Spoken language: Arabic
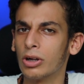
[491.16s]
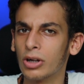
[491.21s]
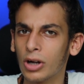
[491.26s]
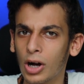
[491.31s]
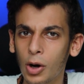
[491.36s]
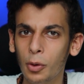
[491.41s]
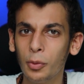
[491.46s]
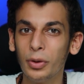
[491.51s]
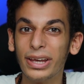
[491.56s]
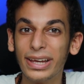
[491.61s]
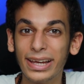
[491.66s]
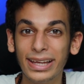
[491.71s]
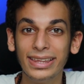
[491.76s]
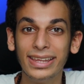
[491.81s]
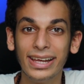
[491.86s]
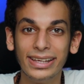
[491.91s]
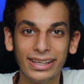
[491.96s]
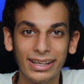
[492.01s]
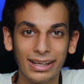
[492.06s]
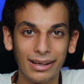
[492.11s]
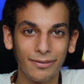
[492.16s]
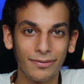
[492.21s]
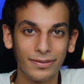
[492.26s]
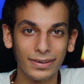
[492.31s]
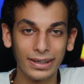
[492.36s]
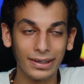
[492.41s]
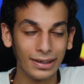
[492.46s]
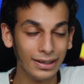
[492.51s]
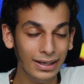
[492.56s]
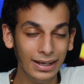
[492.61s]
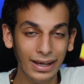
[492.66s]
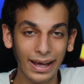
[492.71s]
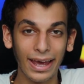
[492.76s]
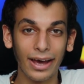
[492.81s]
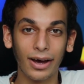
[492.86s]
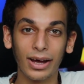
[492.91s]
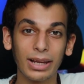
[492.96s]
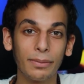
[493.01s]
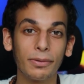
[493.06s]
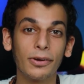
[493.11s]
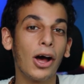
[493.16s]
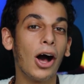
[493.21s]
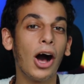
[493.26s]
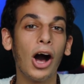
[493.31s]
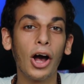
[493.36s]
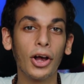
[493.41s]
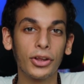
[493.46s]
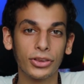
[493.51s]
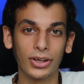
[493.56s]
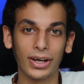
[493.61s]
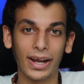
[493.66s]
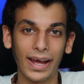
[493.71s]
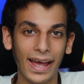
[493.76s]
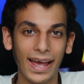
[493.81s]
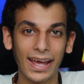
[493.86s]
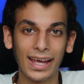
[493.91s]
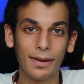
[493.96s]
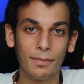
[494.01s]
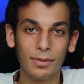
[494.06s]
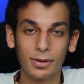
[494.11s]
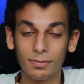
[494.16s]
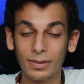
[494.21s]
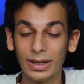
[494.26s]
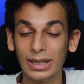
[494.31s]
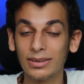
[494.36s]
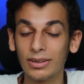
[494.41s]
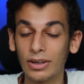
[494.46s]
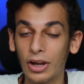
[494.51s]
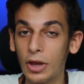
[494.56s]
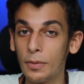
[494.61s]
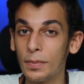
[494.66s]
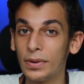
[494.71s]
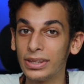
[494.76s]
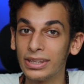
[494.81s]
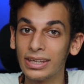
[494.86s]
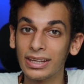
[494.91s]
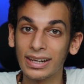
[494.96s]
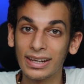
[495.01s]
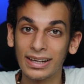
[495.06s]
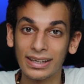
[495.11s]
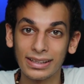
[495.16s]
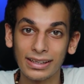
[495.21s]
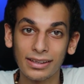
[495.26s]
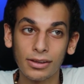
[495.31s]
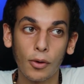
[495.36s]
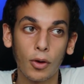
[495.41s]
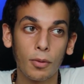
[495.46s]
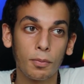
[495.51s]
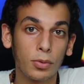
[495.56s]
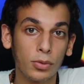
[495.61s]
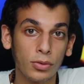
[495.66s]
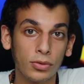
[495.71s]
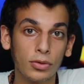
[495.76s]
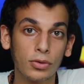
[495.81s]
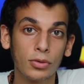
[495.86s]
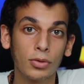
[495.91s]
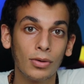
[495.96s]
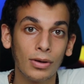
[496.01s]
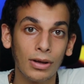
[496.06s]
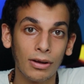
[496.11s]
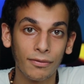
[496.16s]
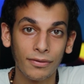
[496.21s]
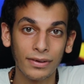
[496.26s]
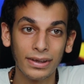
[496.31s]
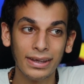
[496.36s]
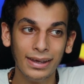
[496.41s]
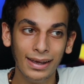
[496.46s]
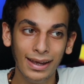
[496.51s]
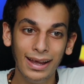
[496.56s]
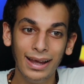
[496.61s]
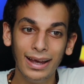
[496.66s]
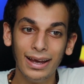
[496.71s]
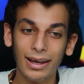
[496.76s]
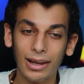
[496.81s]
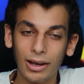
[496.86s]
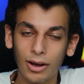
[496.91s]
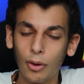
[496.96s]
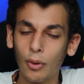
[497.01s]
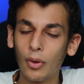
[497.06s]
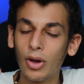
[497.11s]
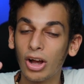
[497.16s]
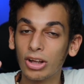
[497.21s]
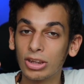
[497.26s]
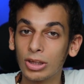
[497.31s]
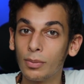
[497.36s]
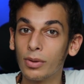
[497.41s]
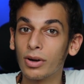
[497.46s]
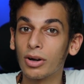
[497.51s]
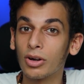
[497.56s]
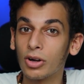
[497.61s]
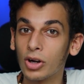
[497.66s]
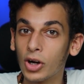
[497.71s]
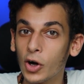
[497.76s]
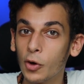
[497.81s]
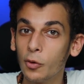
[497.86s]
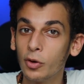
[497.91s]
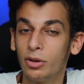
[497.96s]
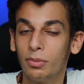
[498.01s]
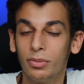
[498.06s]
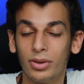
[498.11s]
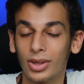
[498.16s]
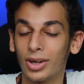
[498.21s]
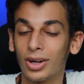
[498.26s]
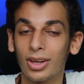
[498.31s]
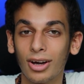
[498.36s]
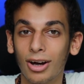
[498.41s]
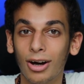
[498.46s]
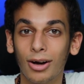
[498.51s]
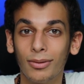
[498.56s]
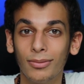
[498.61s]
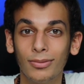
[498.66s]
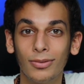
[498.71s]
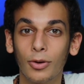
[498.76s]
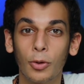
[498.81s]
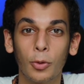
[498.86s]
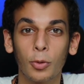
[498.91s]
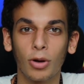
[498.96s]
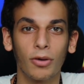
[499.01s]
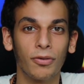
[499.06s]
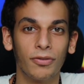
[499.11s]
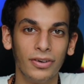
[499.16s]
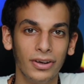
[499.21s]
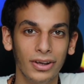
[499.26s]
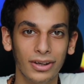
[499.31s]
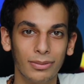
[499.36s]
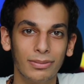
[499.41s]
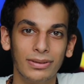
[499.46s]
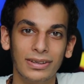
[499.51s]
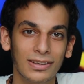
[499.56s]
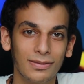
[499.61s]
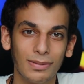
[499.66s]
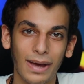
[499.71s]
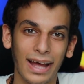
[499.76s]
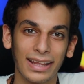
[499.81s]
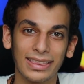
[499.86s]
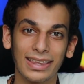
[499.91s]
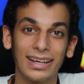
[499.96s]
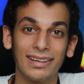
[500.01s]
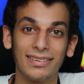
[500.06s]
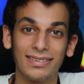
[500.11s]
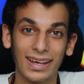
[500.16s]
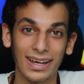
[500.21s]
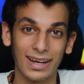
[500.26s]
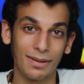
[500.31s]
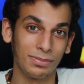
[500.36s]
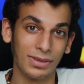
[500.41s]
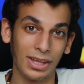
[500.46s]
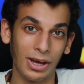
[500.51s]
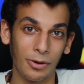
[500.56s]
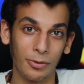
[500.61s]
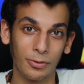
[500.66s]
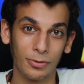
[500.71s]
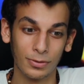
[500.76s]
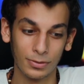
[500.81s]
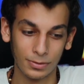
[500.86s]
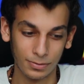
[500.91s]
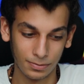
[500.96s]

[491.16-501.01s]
القوي جدا اللي فيه هي غالبا اكتر حاجه بتميز الايباد اير الجديد هو البروسيسور اللي فيه اللي هو يعتبر قوي بطريقه خرافيه بالنسبه حتى للسعر بتاعه